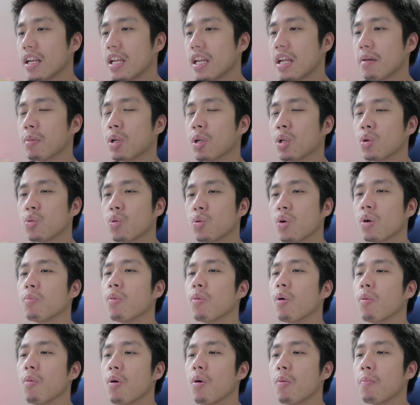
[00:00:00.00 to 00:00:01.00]
เนี่ยมันชวน
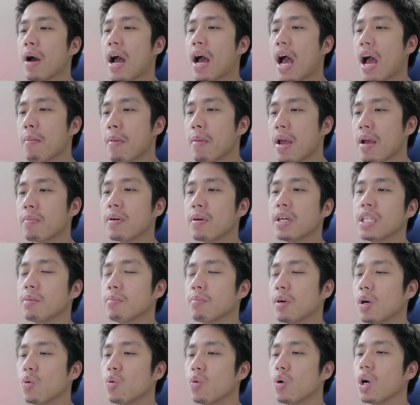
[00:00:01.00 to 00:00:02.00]
ผมออกมาแม่งเพื่อ
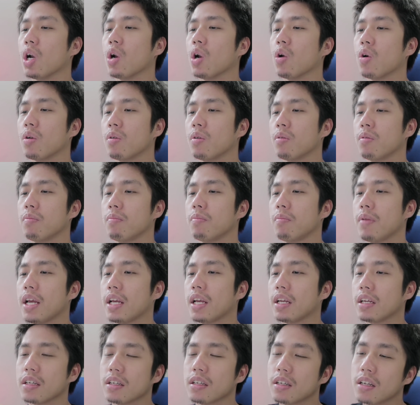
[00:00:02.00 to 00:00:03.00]
จะมาอวดรถแม่
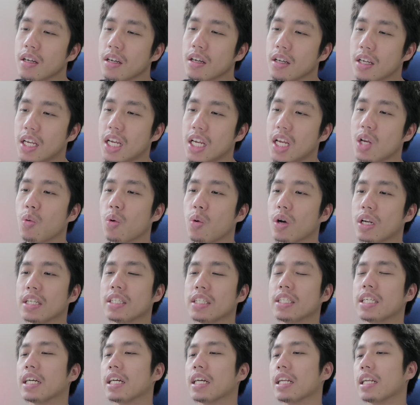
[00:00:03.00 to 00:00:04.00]
งขี้อวดจ
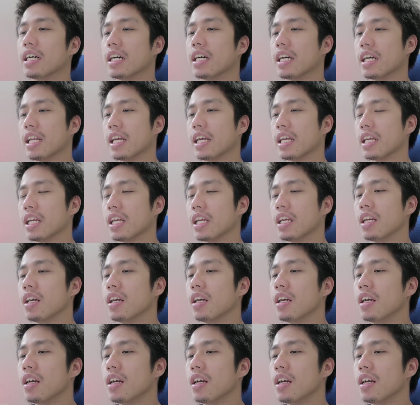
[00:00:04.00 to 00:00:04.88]
ริงๆเลยอะไรอย่างนี้